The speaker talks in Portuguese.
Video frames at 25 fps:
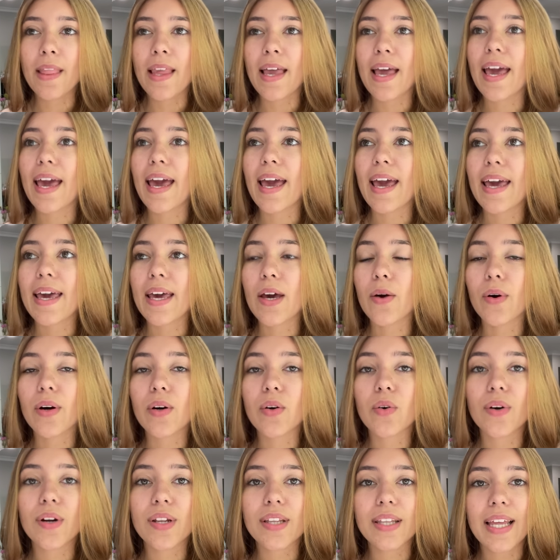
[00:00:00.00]
É, eu
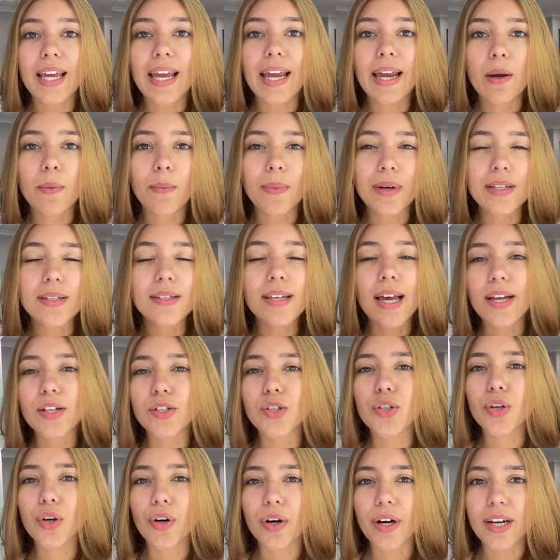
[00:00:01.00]
acordei umas
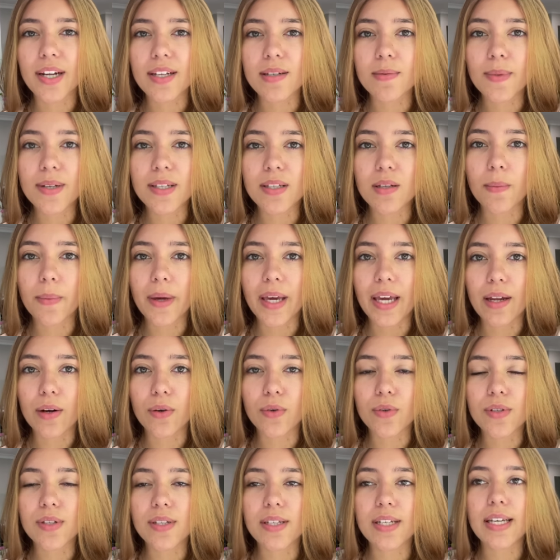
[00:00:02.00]
7 horas mais ou
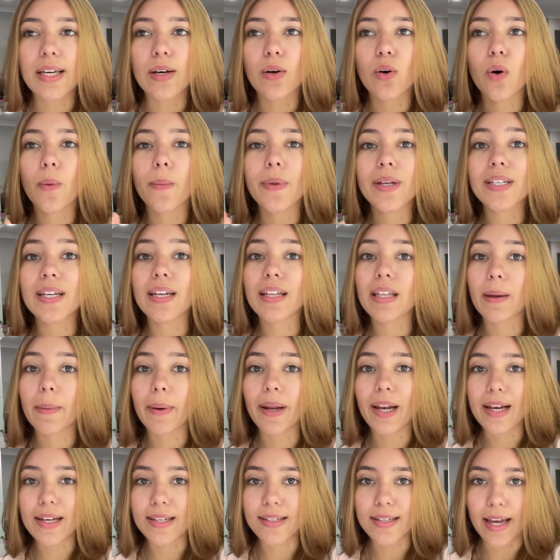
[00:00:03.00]
menos e eu comecei a
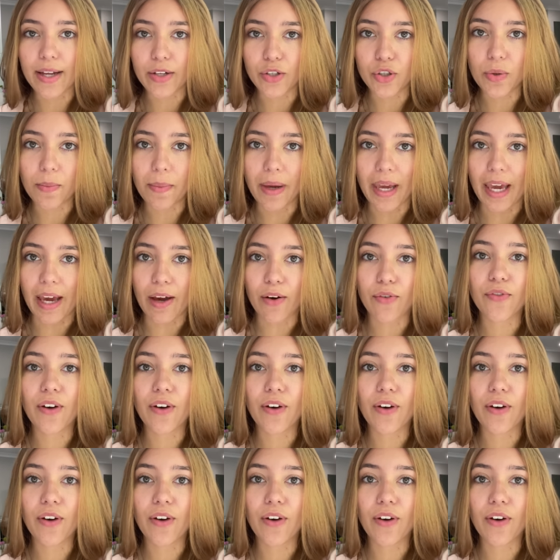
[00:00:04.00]
trabalhar às 7 e meia.